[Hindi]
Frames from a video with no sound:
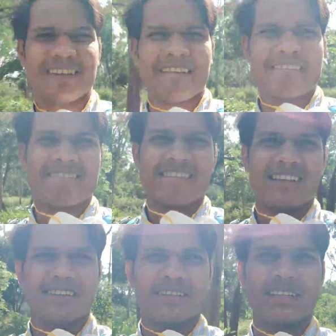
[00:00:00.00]
से
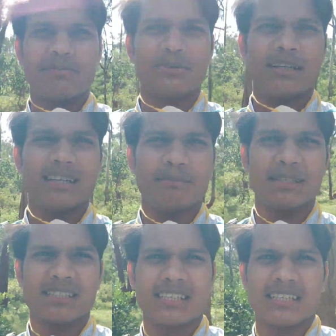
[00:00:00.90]
और ये पूरा
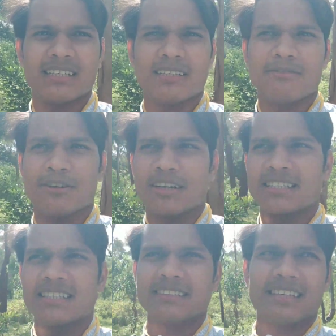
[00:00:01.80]
पीछे
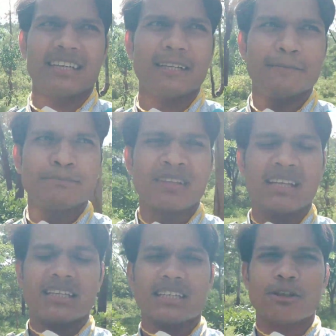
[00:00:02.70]
फॉरेस्ट जैसा है
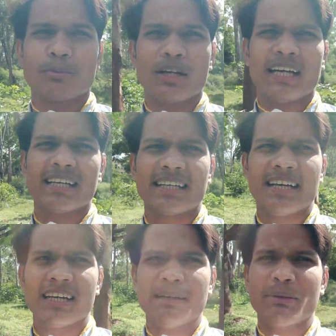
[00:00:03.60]
ये जो पूरा
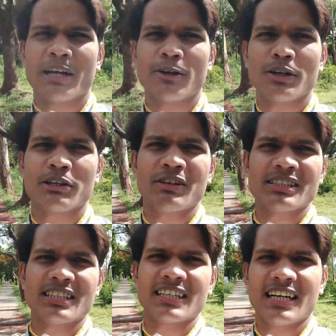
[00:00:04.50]
एरिया है बेंगलोर
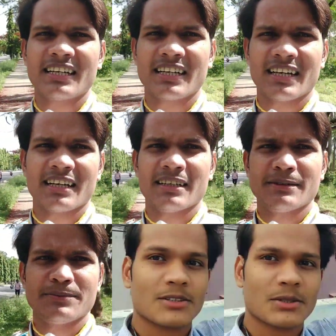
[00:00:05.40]
यूनिवर्सिटी का एरिया है
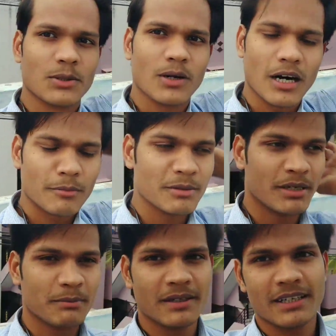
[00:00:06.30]
तो अभी
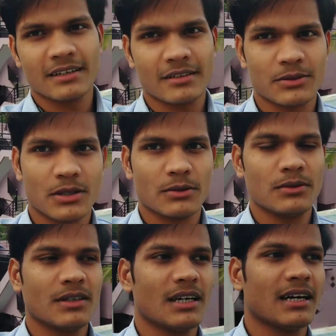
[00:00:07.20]
मैं अपने घर आ चुका
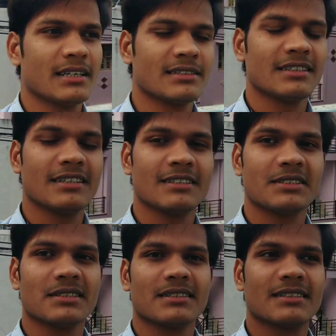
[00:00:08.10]
हूँ आज
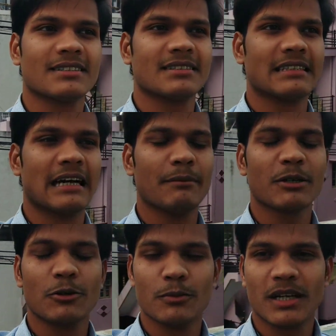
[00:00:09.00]
जहाँ
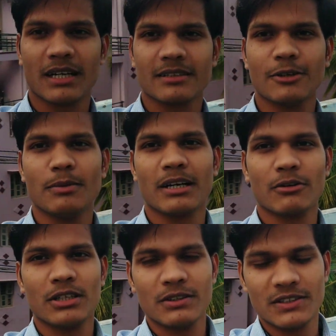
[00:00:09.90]
मैं घूम रहा था वो
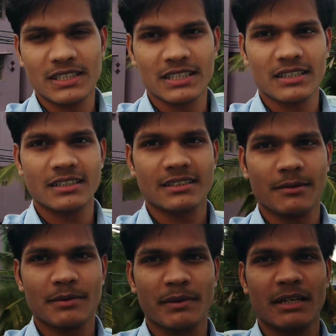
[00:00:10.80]
बेंगलोर यूनिवर्सिटी था
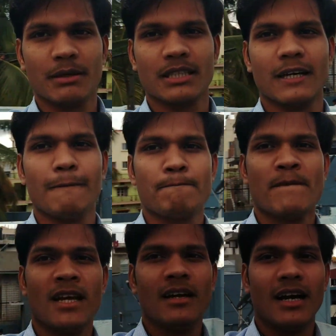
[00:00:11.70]
जैसा मैंने बताया
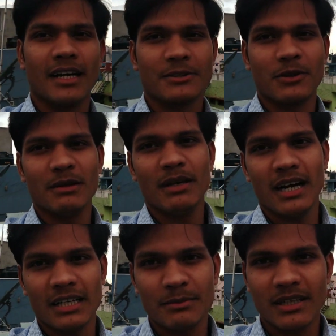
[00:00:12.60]
एक्चुअली मैं
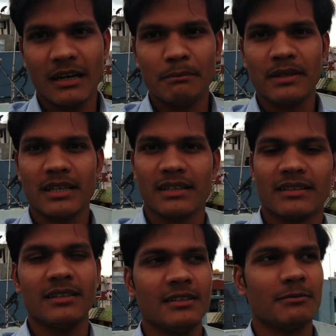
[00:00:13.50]
आज मैं काम पर गया
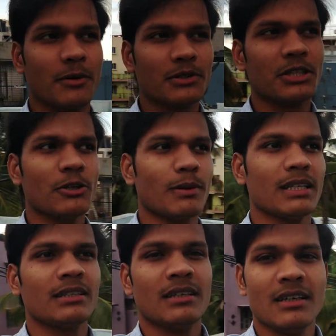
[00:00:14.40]
था बहुत दिनों
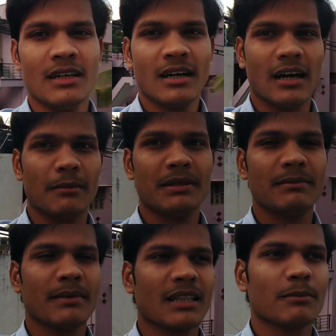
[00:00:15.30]
बाद अभी
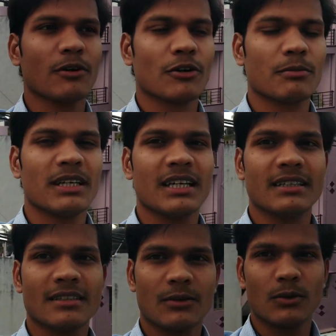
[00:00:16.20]
मतलब गवर्नमेंट का
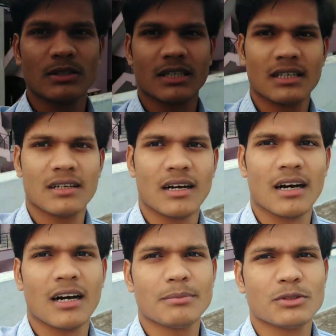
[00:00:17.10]
ऐसा रूल्स है
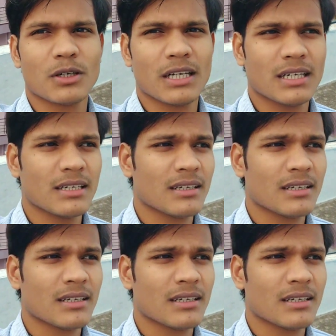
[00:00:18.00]
आप जो है